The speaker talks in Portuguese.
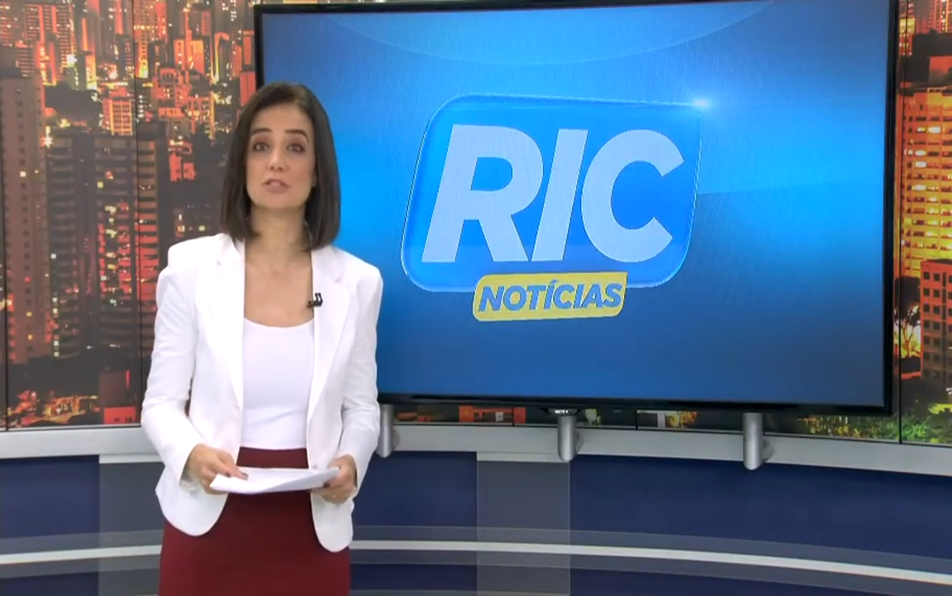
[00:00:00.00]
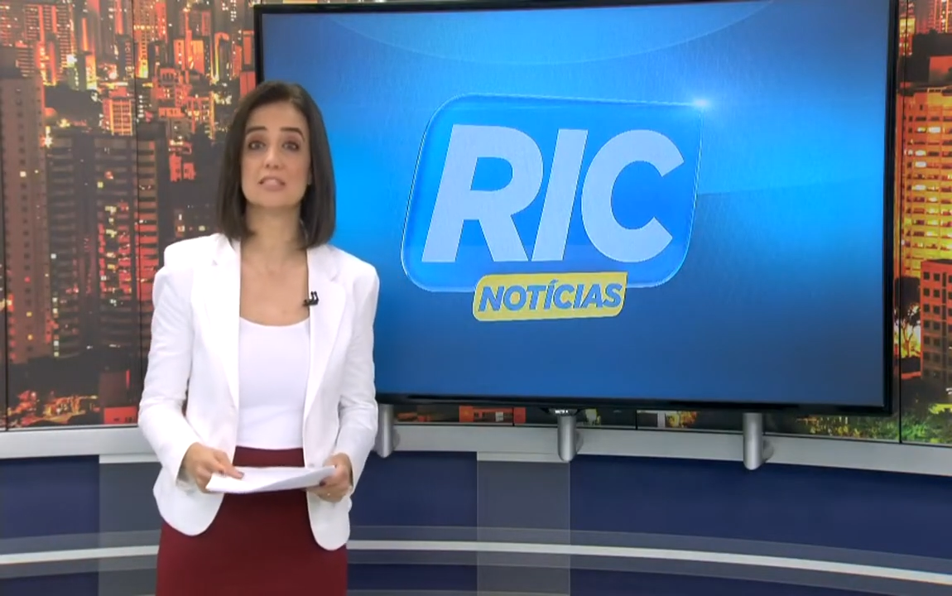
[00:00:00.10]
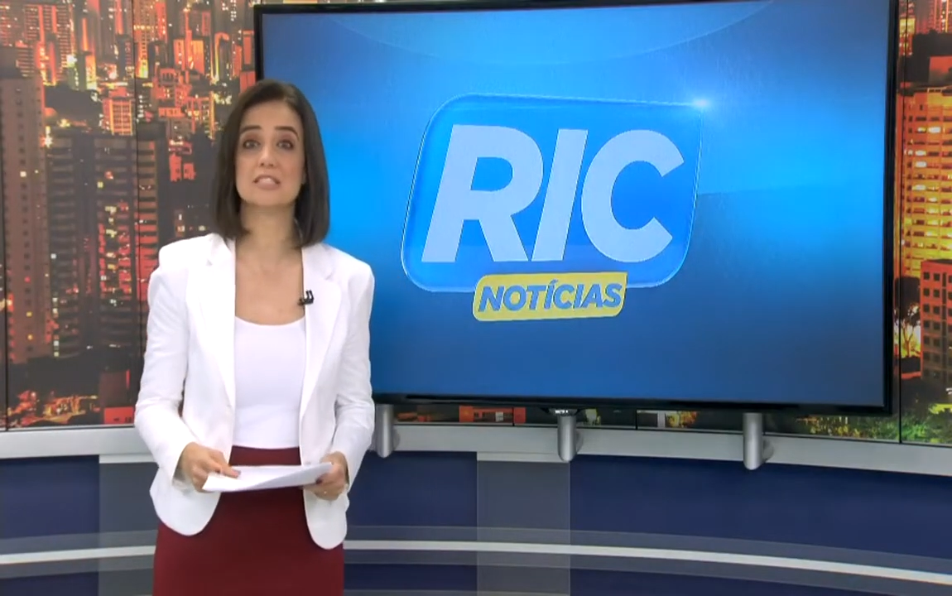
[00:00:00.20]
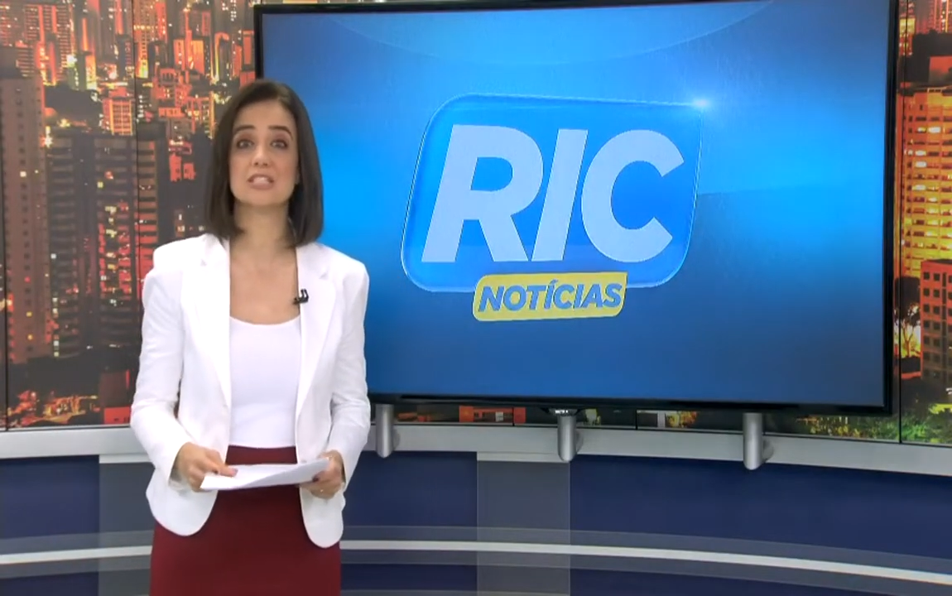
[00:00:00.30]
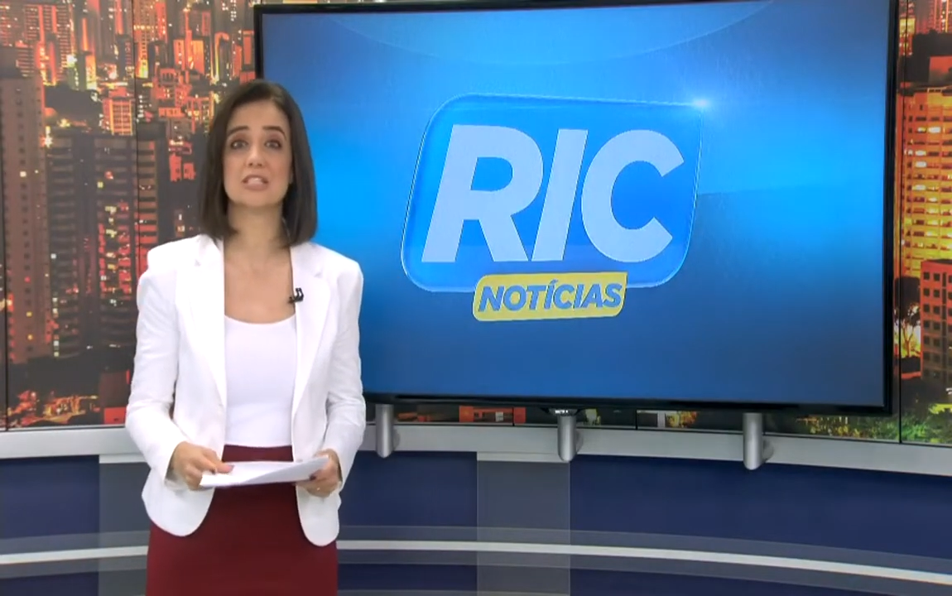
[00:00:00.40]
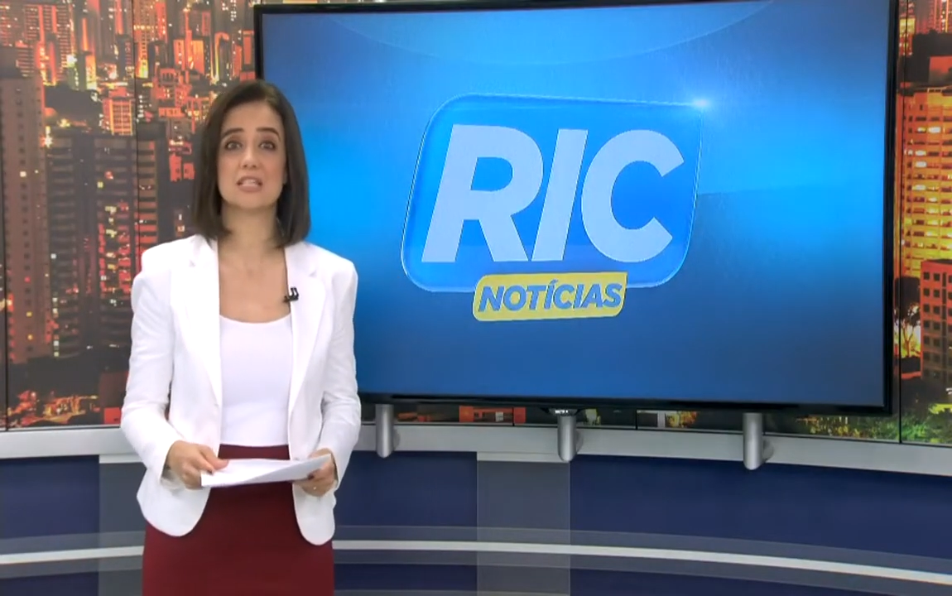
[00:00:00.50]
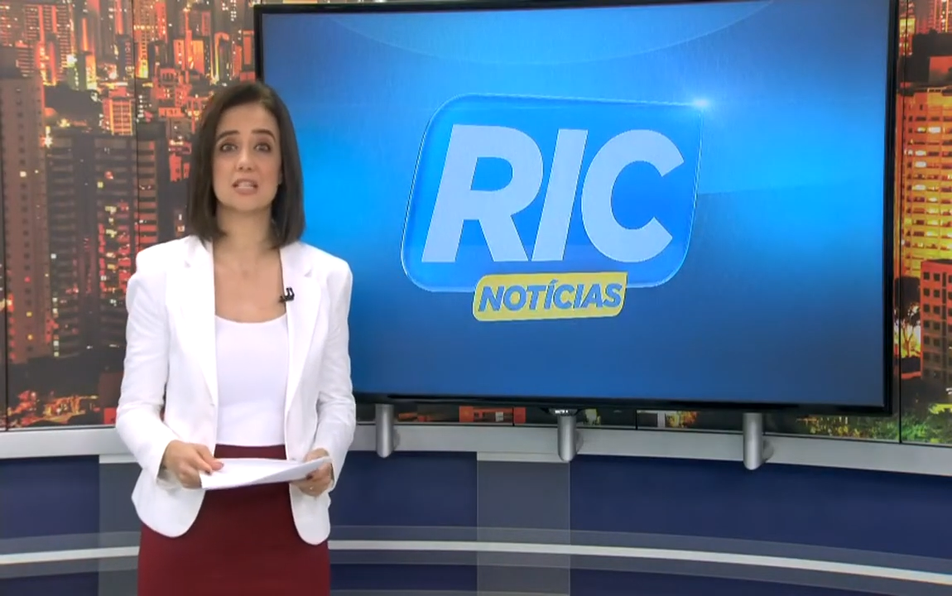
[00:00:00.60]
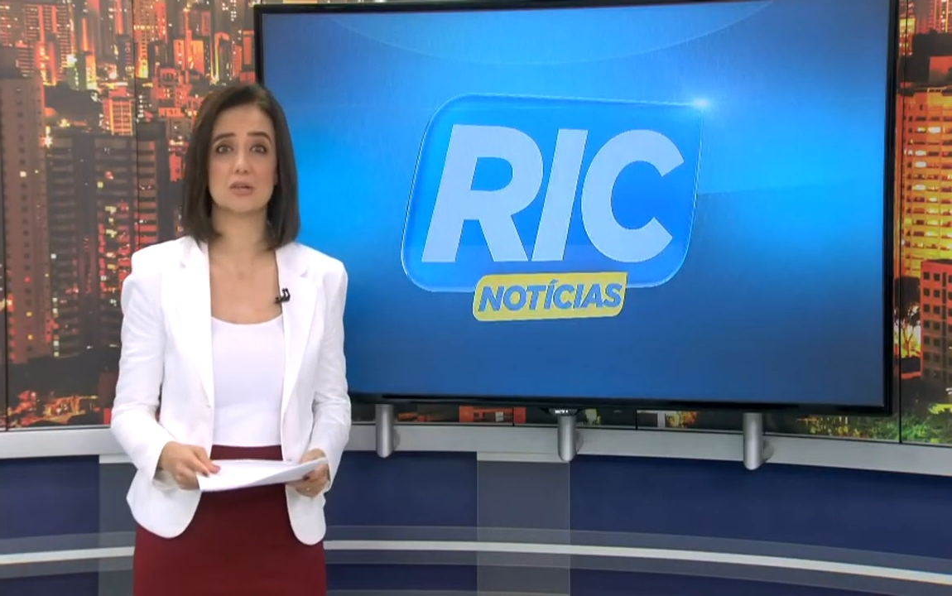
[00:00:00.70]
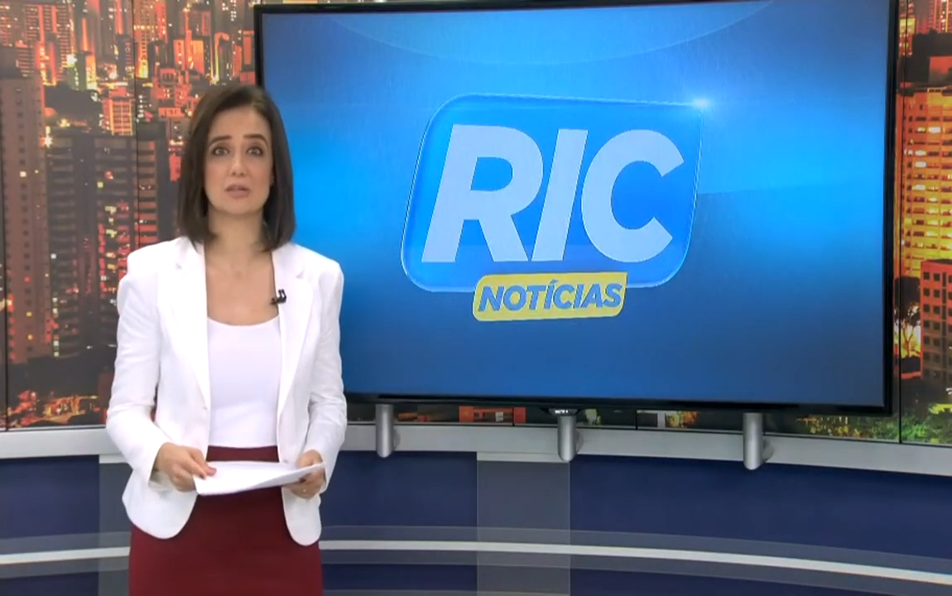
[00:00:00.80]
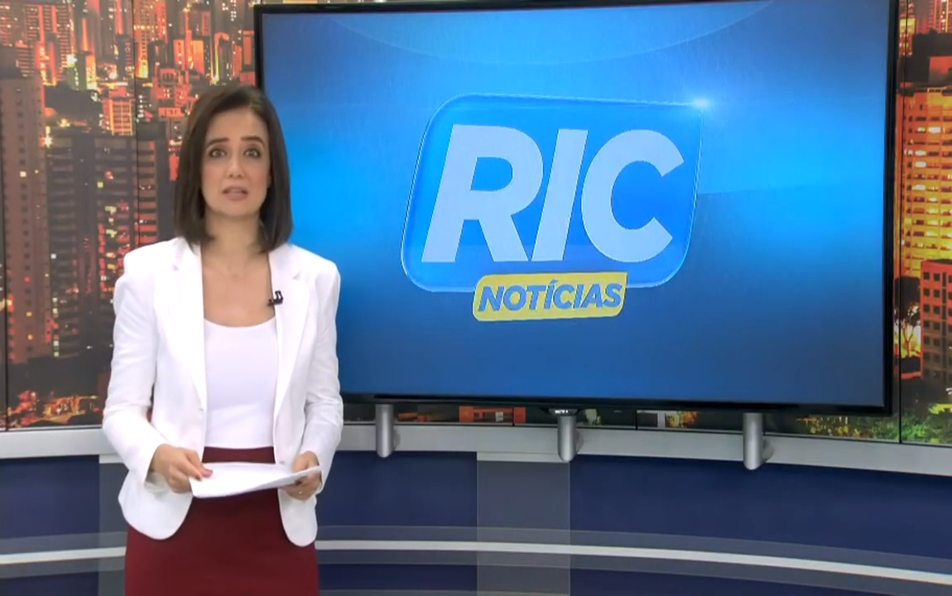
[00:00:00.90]

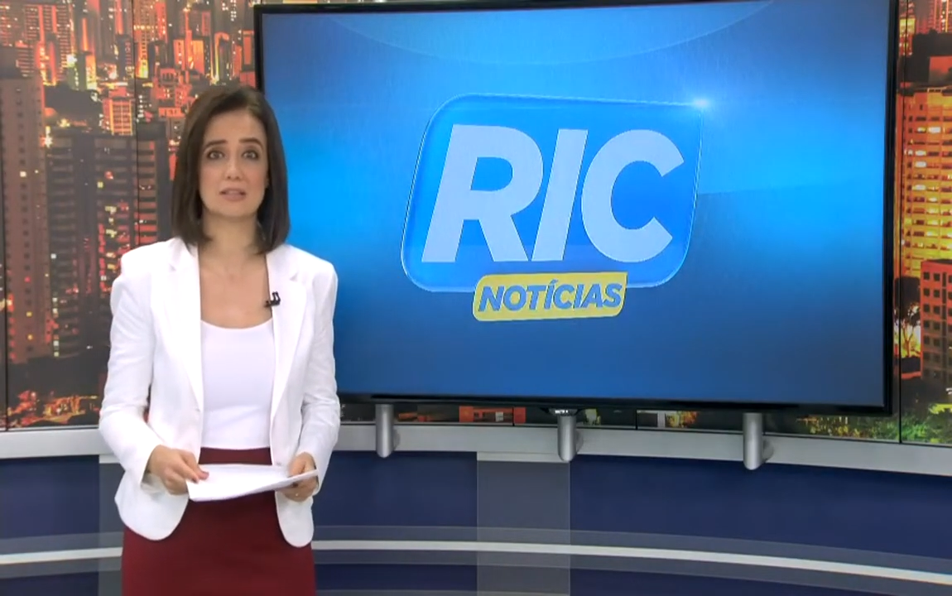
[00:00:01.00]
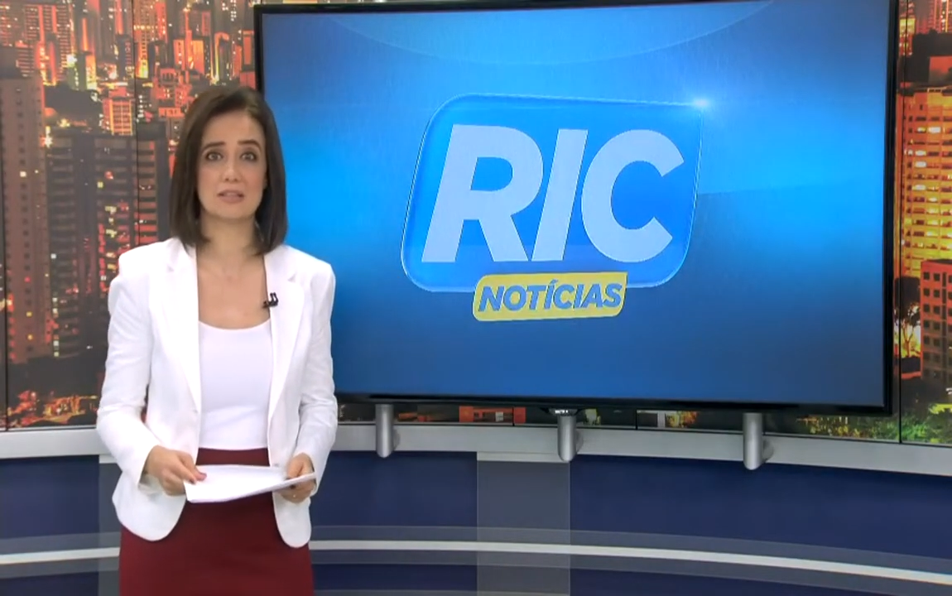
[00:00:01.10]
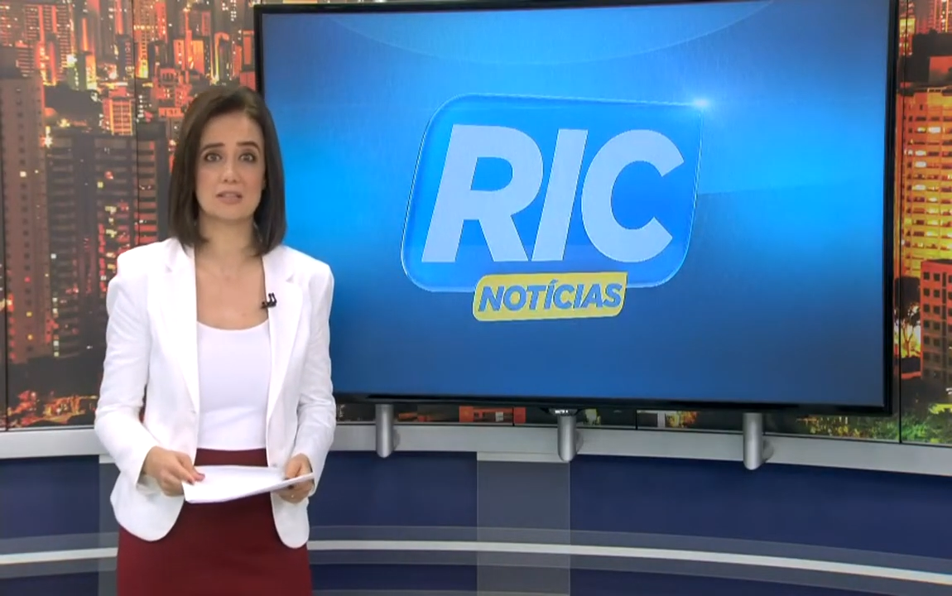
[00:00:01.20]
ligeirão. Quem tem as